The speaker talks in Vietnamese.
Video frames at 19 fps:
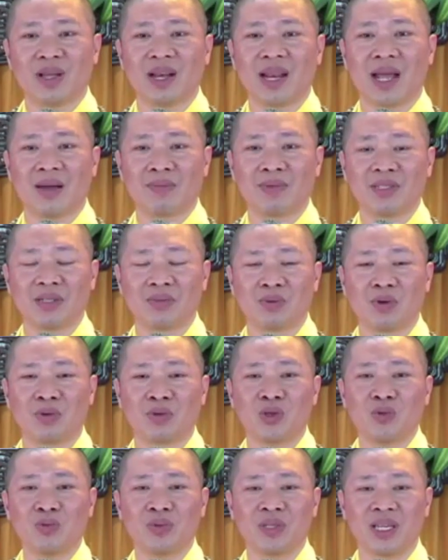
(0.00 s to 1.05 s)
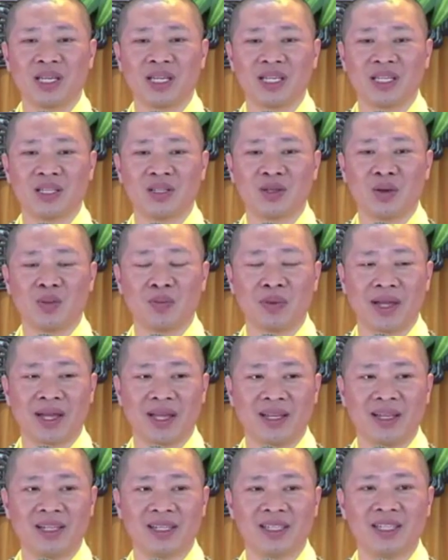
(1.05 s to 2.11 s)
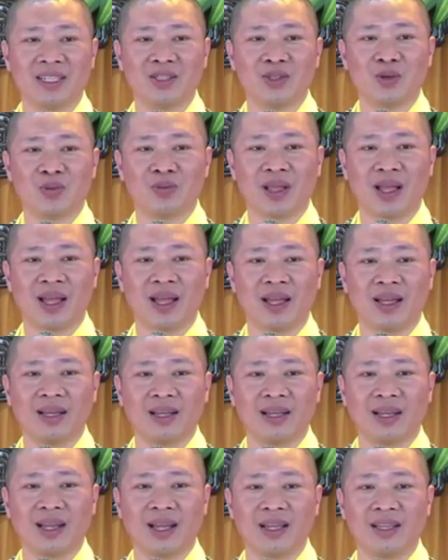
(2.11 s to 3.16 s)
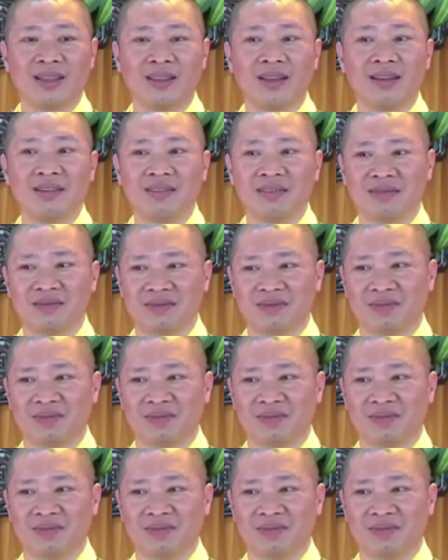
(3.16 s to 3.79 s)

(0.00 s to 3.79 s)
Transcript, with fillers: Chúng ta làm được một chút gì cho mẹ, hình như chúng ta hay tính,